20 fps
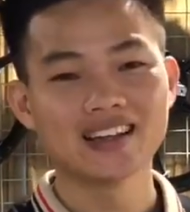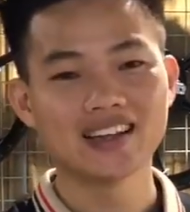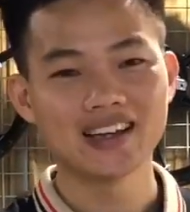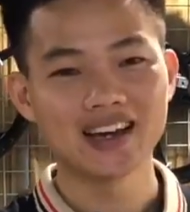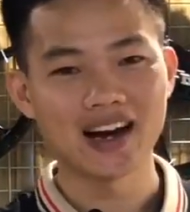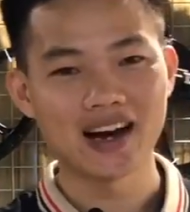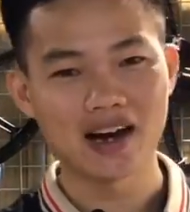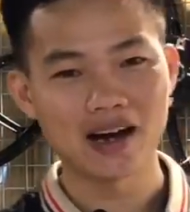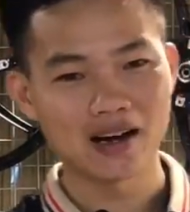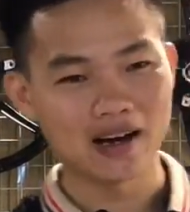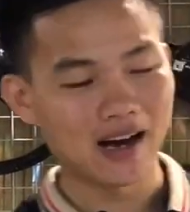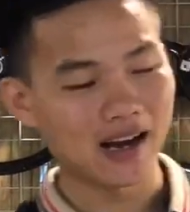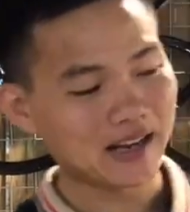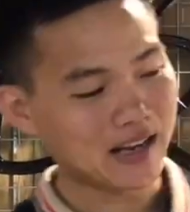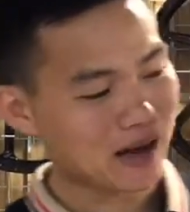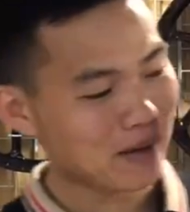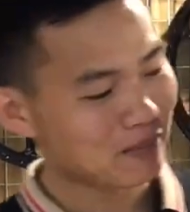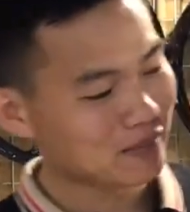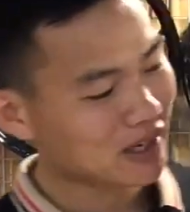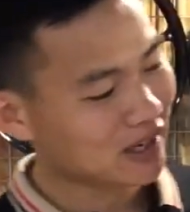thì à,
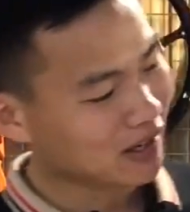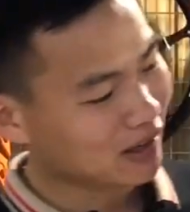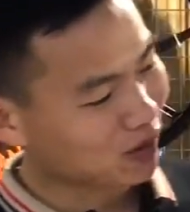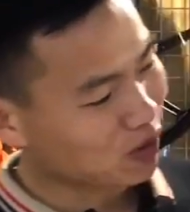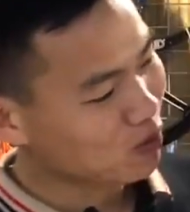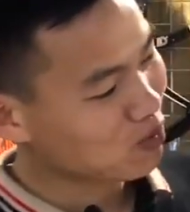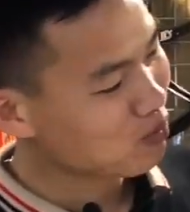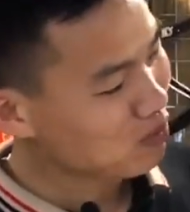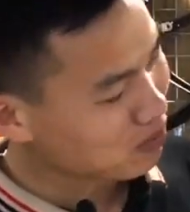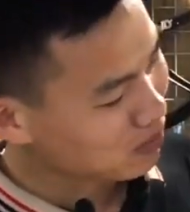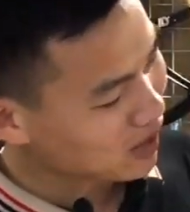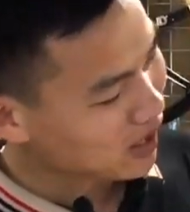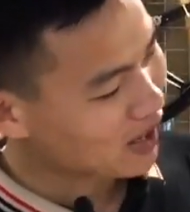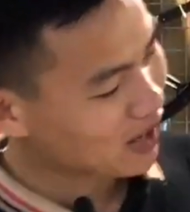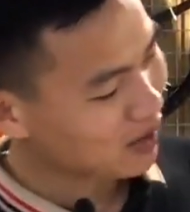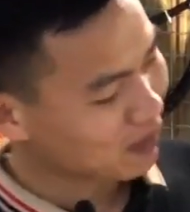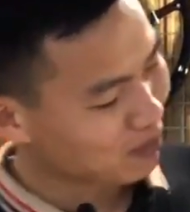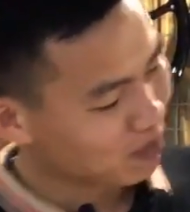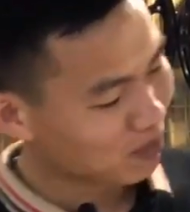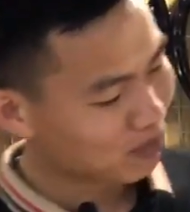anh em chắc là cũng
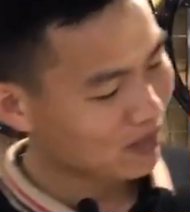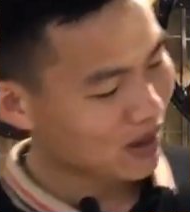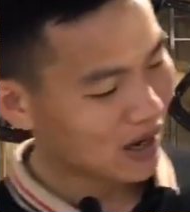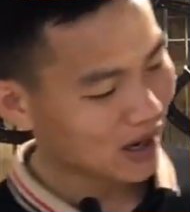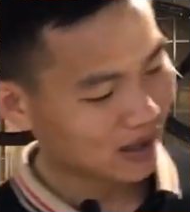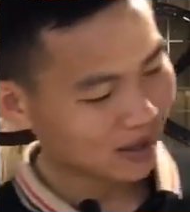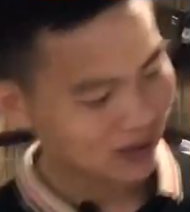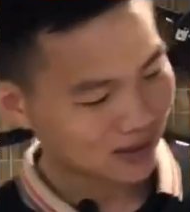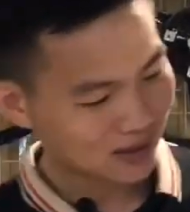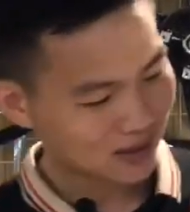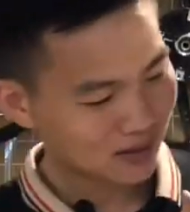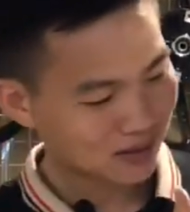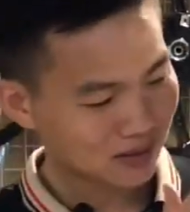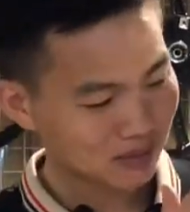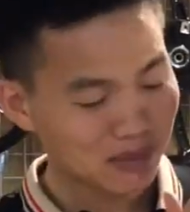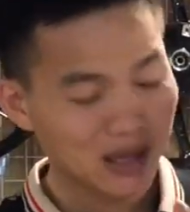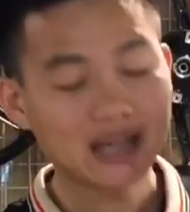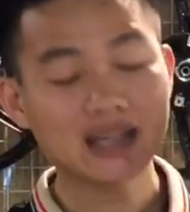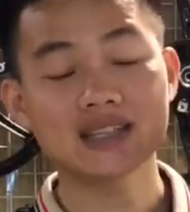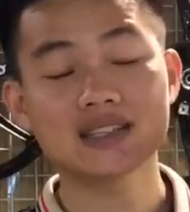à, à,
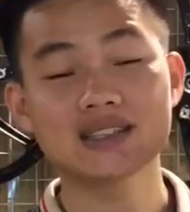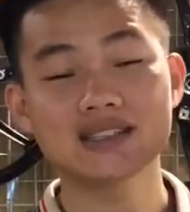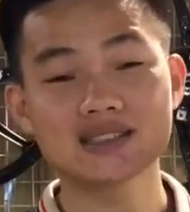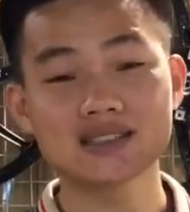biết